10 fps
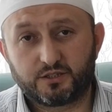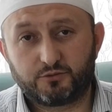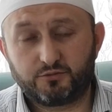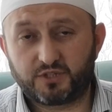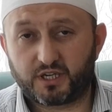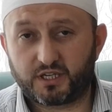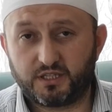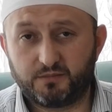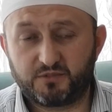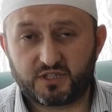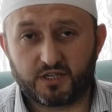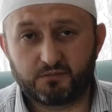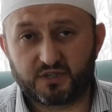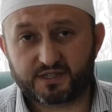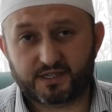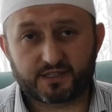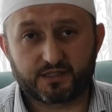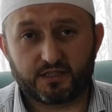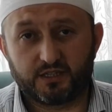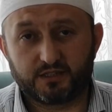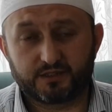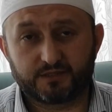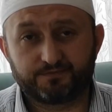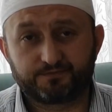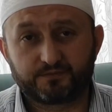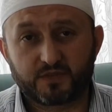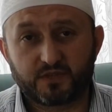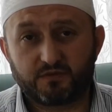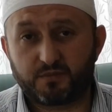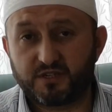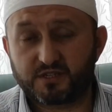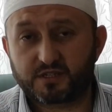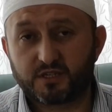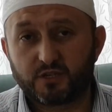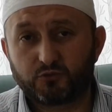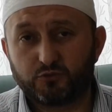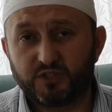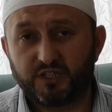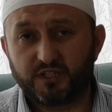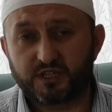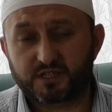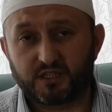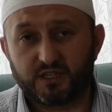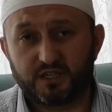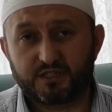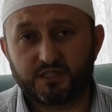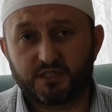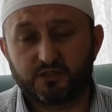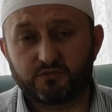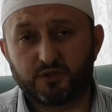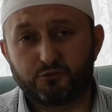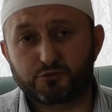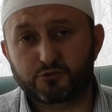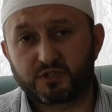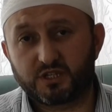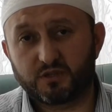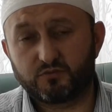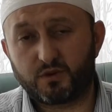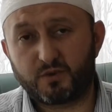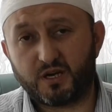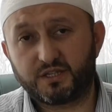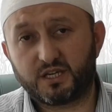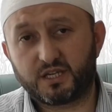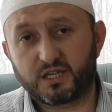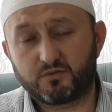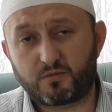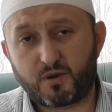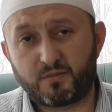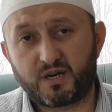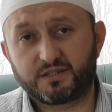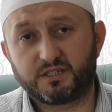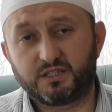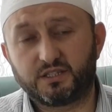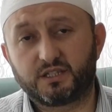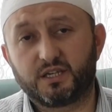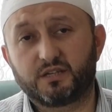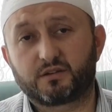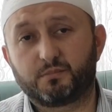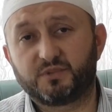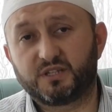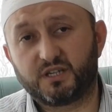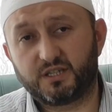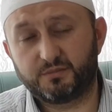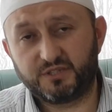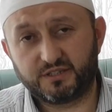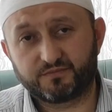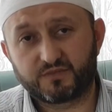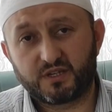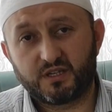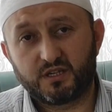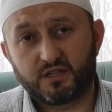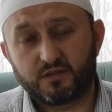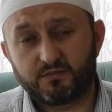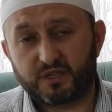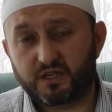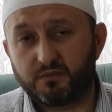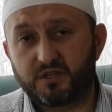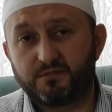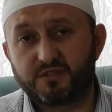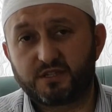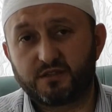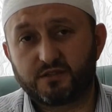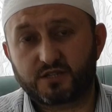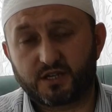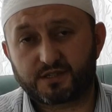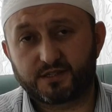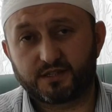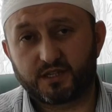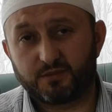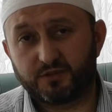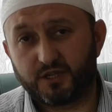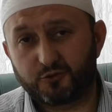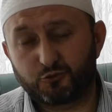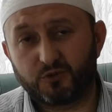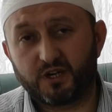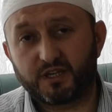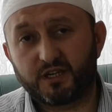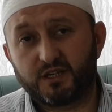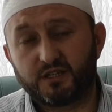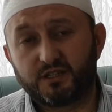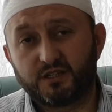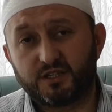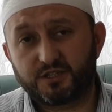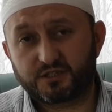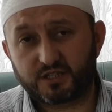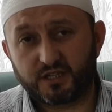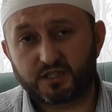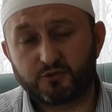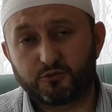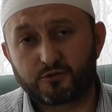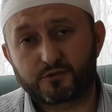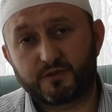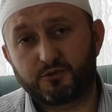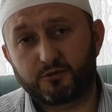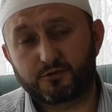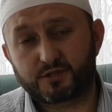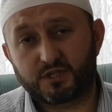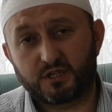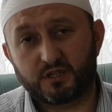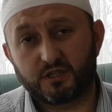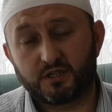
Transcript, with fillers: Dünyaya imtihan maksatlı aldı. Ve biz kul inne salati ve nusuki ve mahyaya ve mamati lillahi rabbil alemin. Peygamberimizin şahsında yapılan duaya iştirak ediyoruz ve diyoruz ki